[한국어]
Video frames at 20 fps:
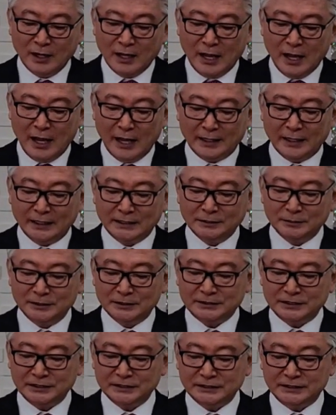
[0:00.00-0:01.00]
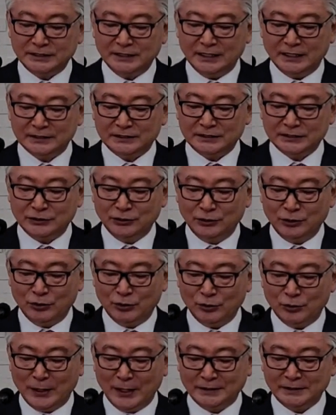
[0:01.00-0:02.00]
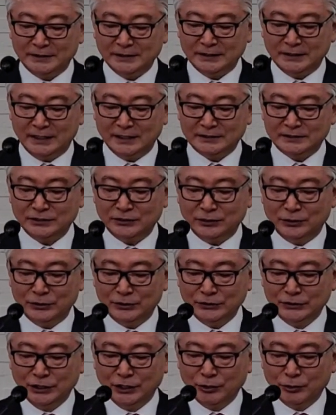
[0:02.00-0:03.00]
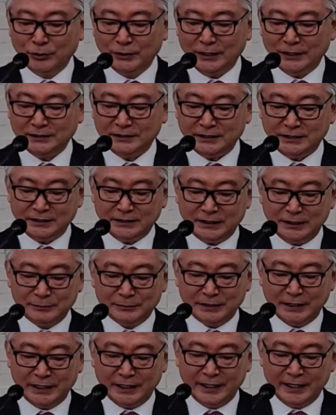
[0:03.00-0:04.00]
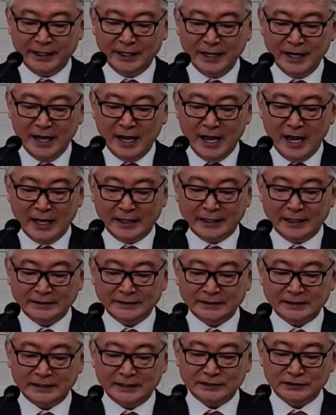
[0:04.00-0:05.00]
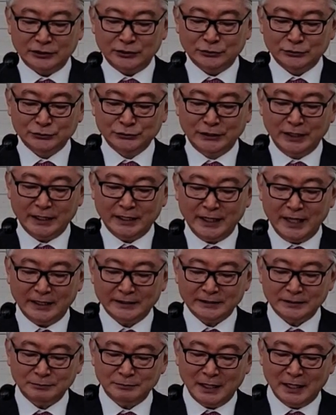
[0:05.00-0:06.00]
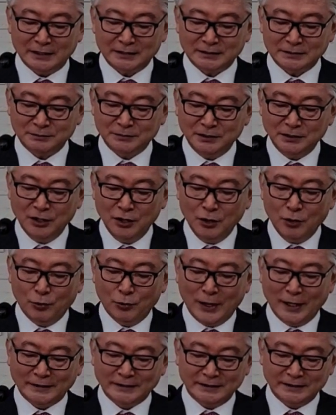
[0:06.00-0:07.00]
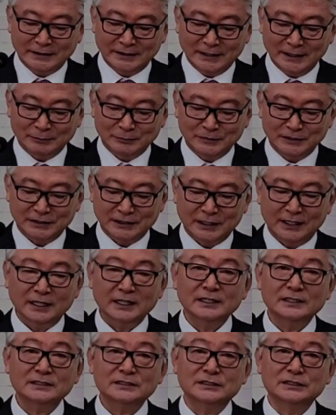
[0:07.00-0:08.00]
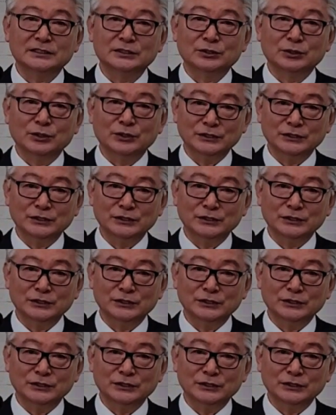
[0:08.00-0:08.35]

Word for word: 하나님은 신실하시고 완전하시고 영원하시기 때문에 하나님께서 우리에게 하신 말씀을 완전합니다. 그리고